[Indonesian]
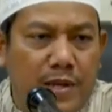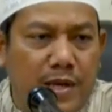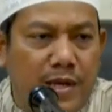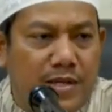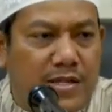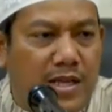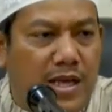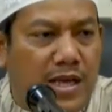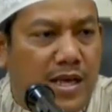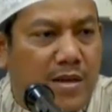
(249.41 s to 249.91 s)

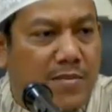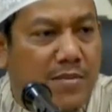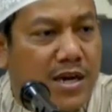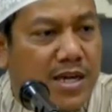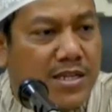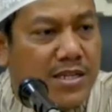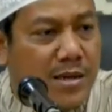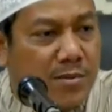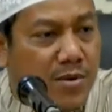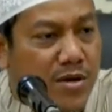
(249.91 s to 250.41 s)
Istri ingin
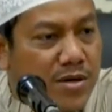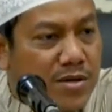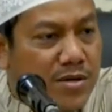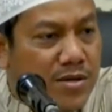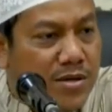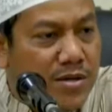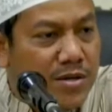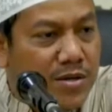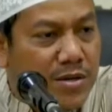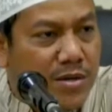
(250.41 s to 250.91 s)
bekerja,
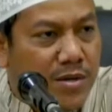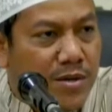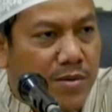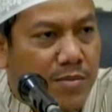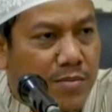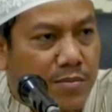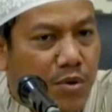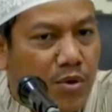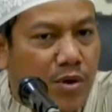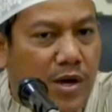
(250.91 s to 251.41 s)
boh?
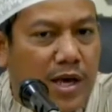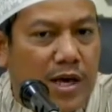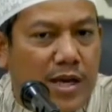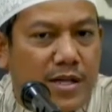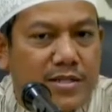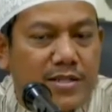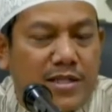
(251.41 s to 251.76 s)
Boleh,